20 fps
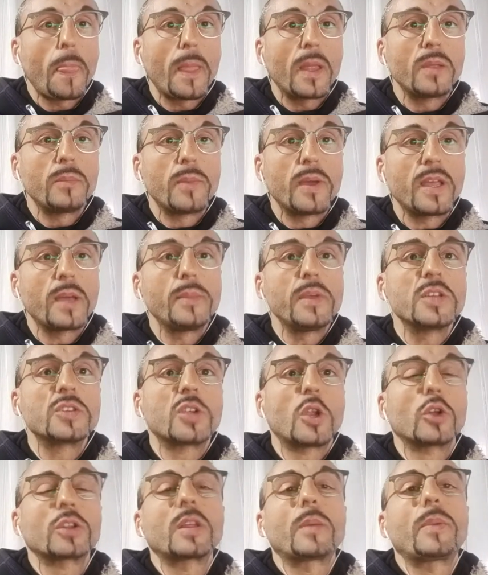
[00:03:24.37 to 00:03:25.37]
in bei
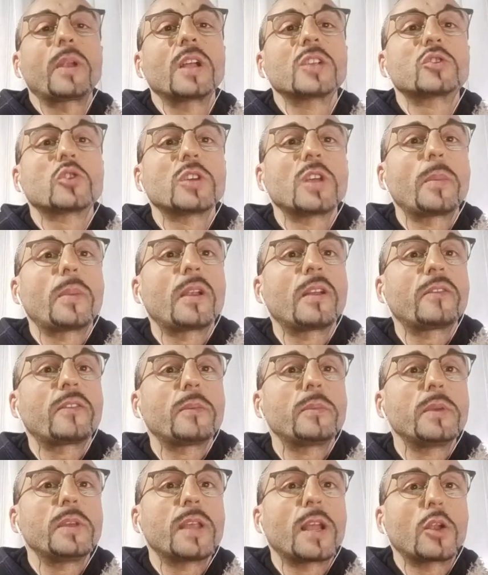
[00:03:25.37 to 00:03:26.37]
amici, lotta per la gioia per la
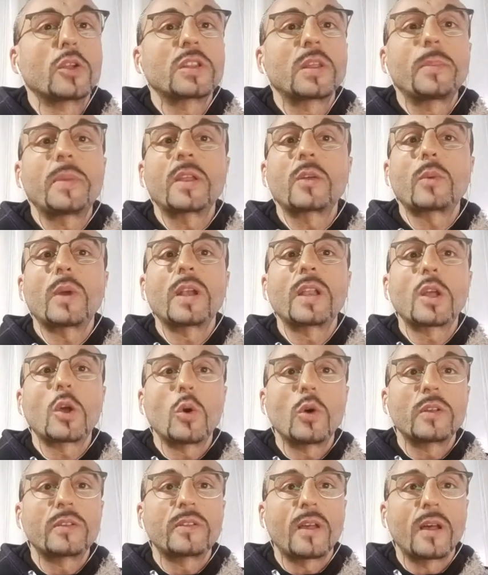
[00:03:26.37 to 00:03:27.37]
famiglia, lotta per
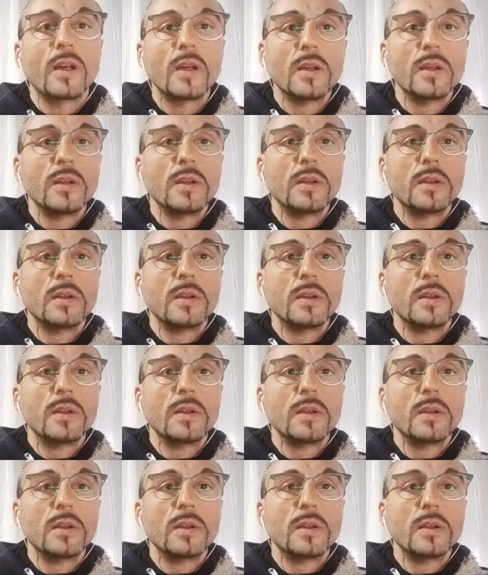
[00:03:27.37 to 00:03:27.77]
qualcosa,